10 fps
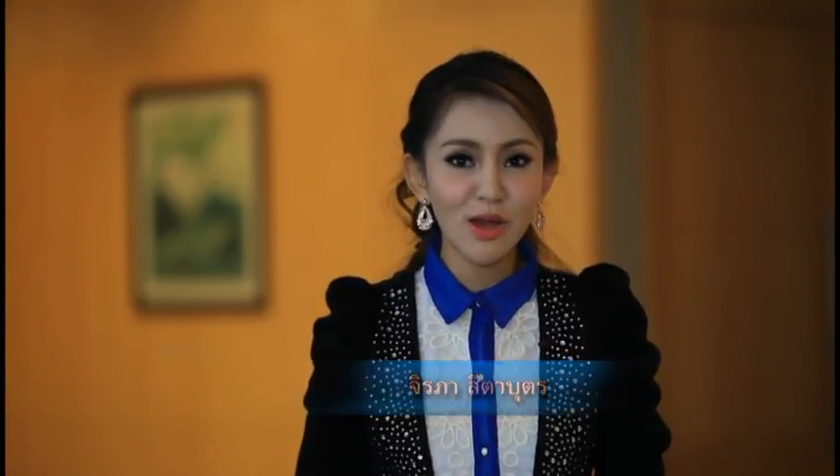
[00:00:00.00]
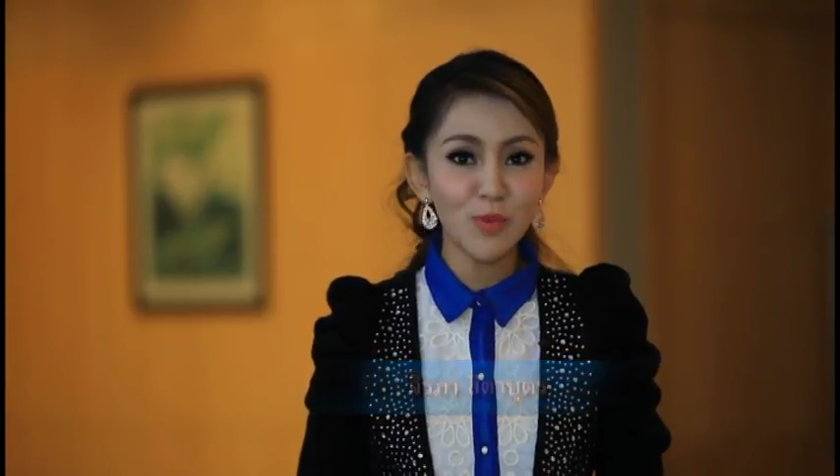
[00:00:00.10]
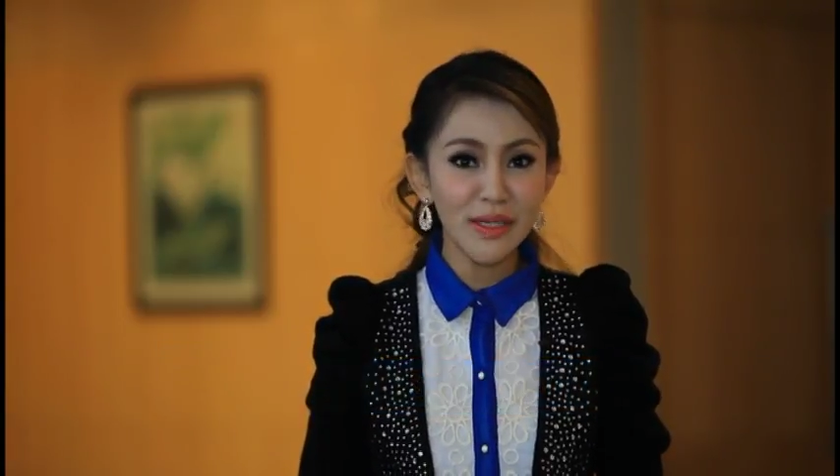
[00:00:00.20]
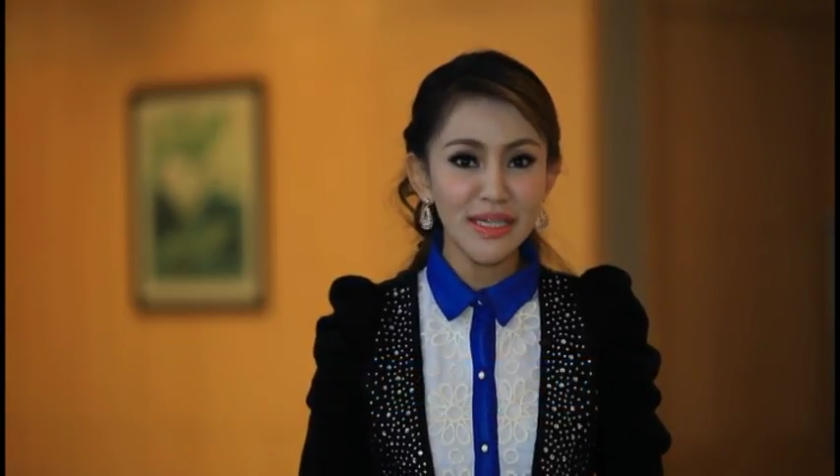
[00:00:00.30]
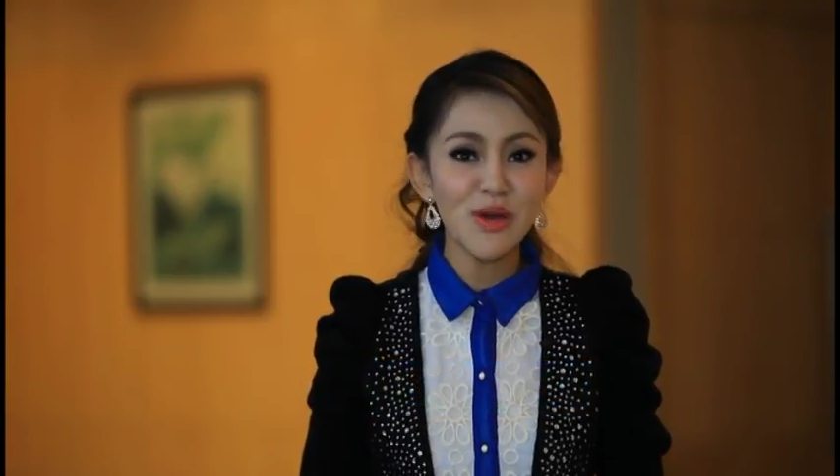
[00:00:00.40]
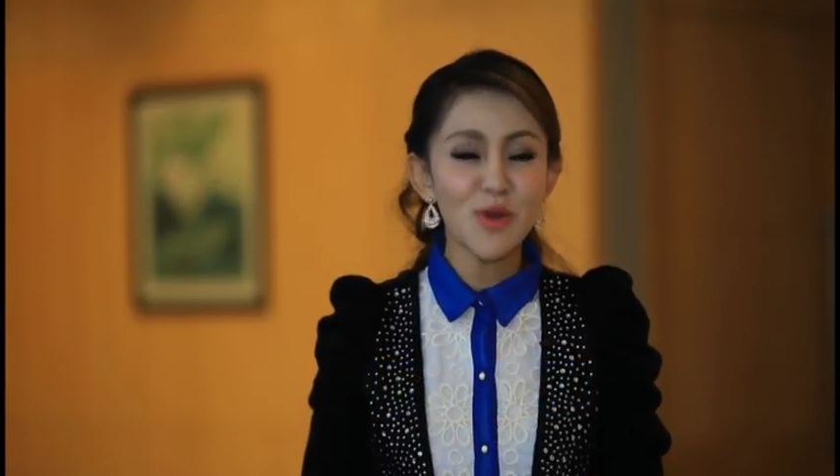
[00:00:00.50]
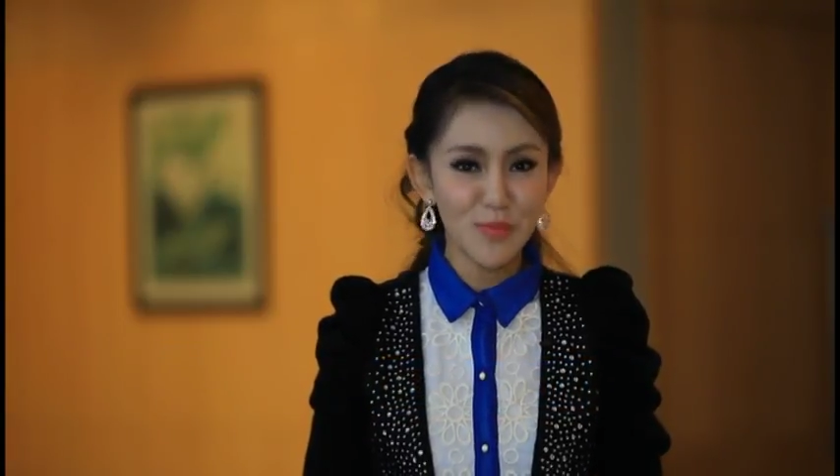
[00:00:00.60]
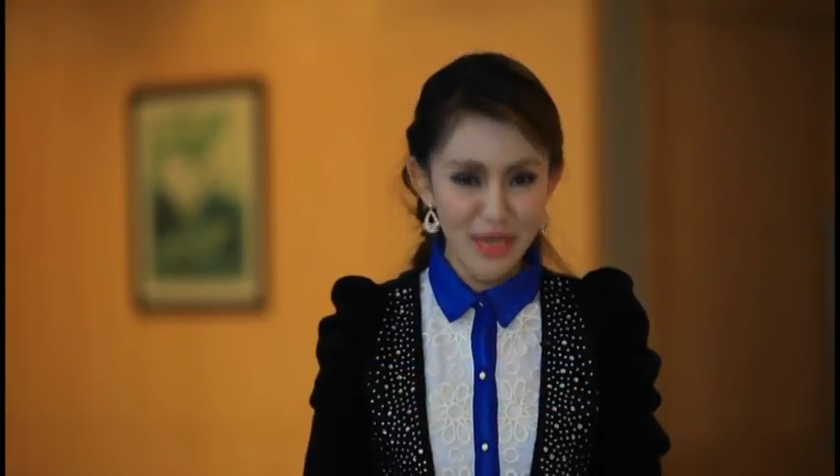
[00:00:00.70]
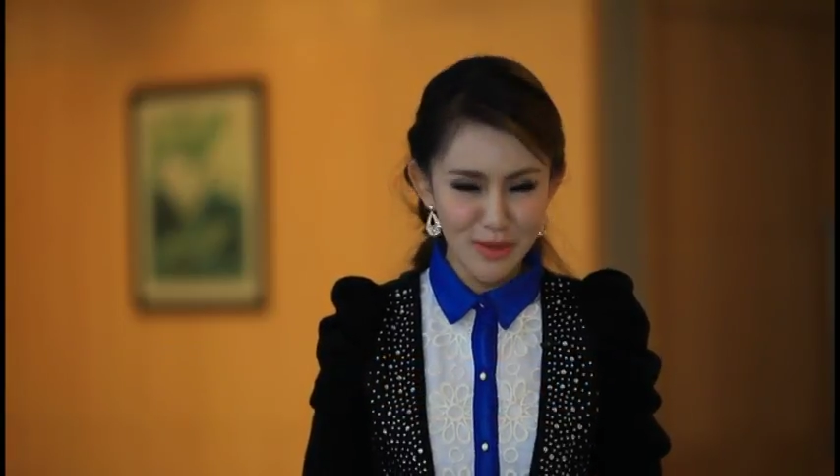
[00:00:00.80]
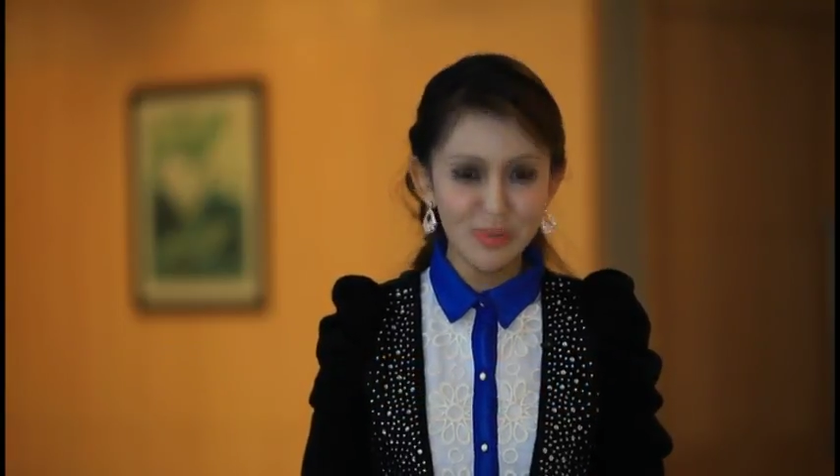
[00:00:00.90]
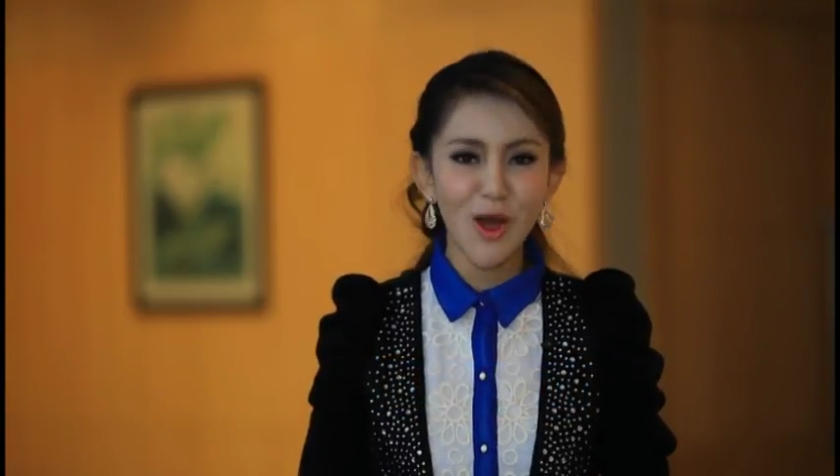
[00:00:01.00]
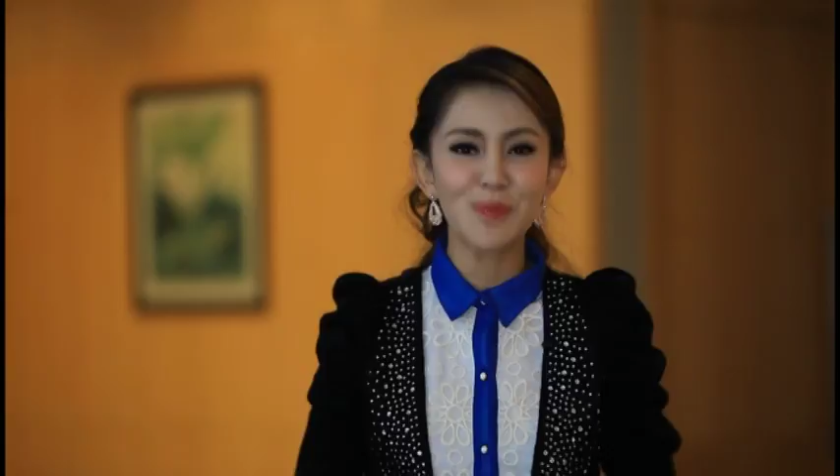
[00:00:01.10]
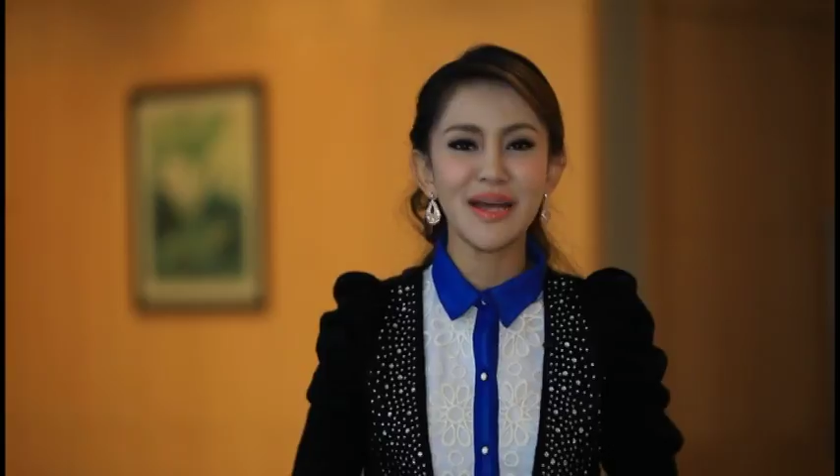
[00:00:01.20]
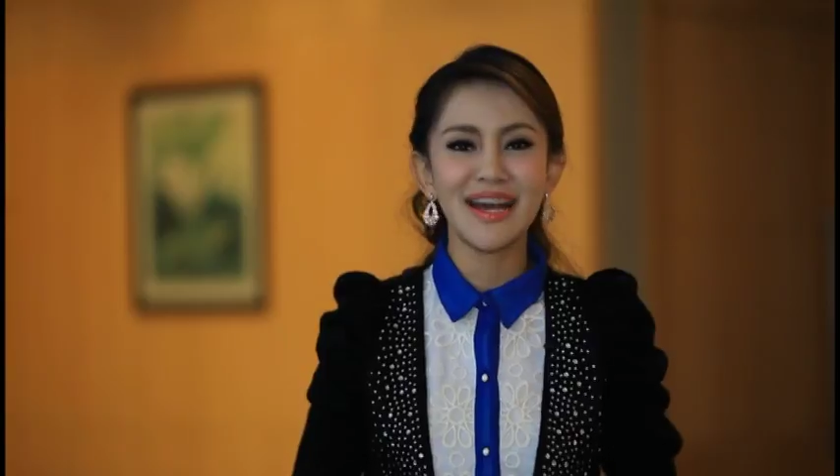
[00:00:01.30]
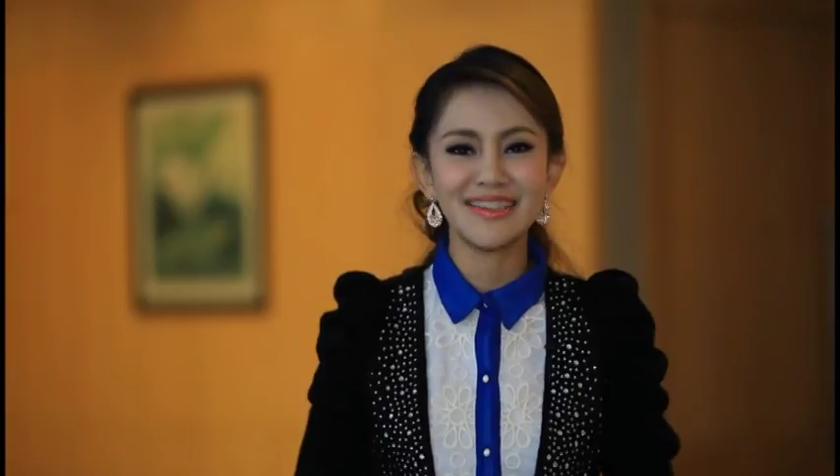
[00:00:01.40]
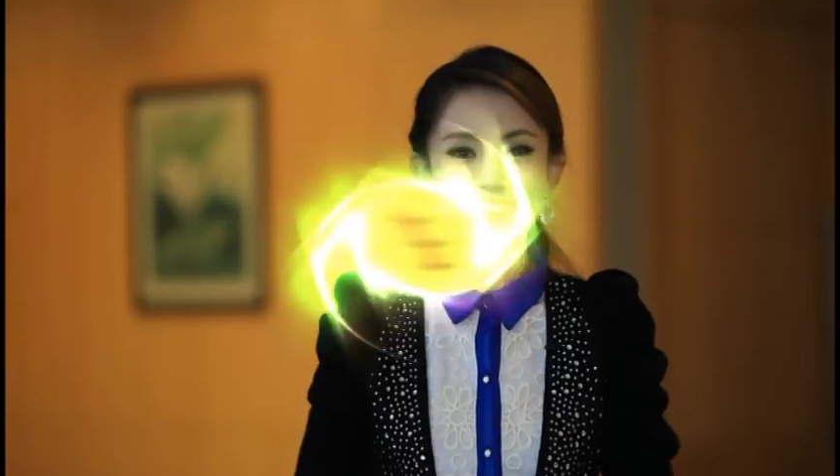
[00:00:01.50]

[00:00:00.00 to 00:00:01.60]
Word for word: วันนี้เรามีคำตอบค่ะ